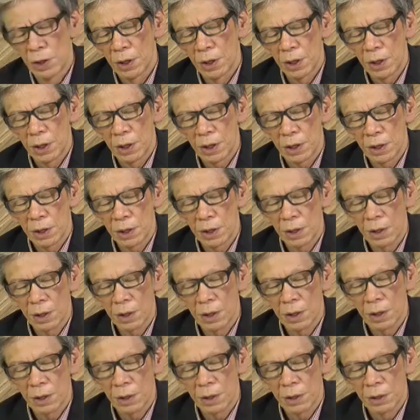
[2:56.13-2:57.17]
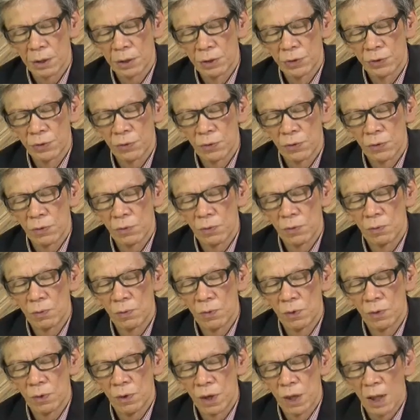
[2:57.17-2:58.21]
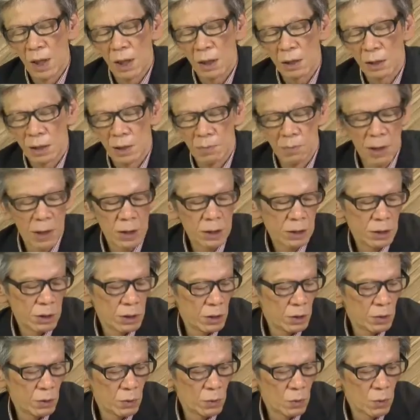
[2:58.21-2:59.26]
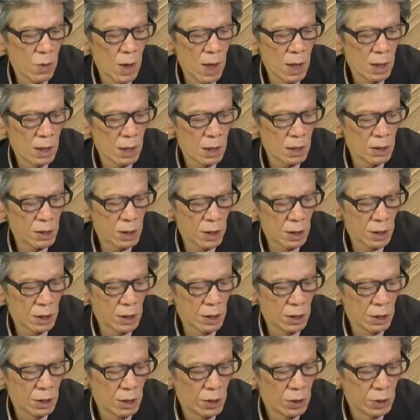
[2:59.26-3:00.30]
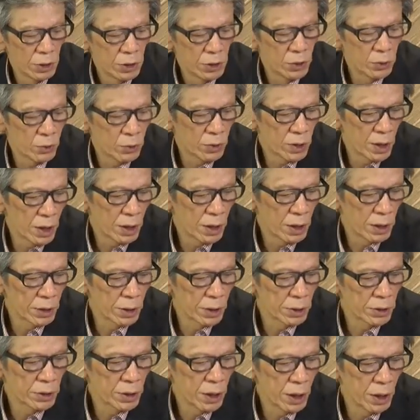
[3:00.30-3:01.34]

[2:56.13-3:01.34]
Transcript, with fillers: あ情報もあって全くこう分からない状態なんです